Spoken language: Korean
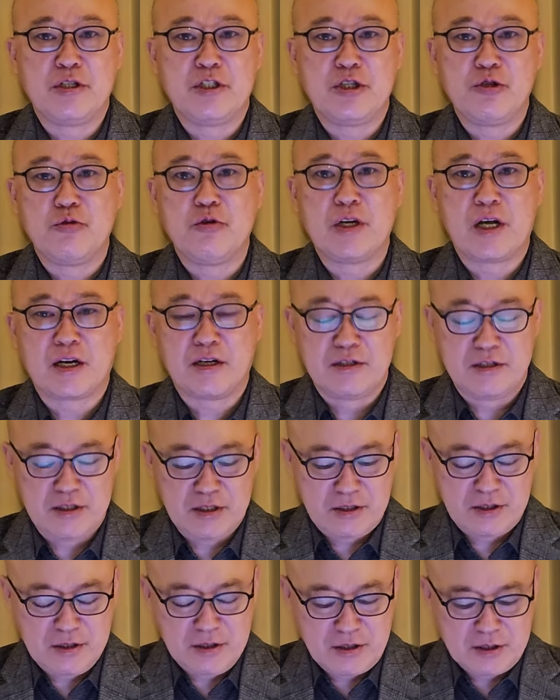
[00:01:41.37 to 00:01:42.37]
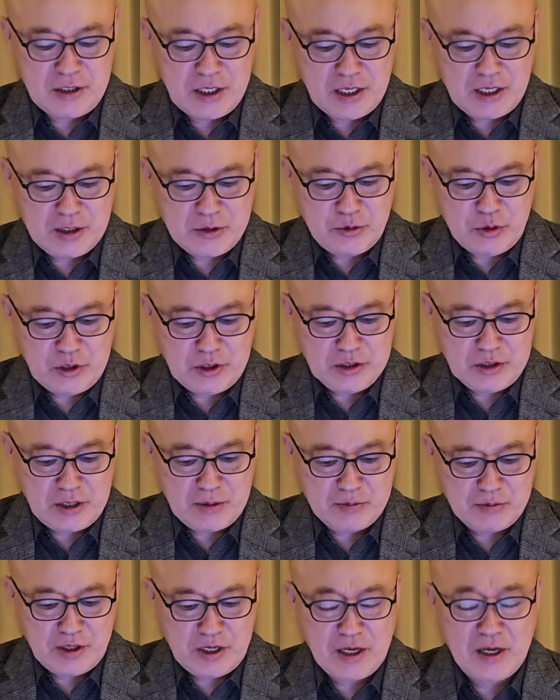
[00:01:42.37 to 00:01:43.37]
지원하는 이런 형태가 되기
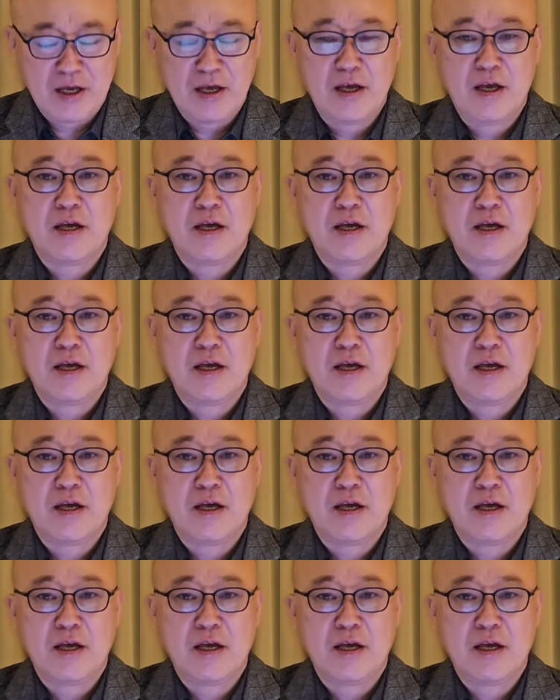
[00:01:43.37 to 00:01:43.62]
때문에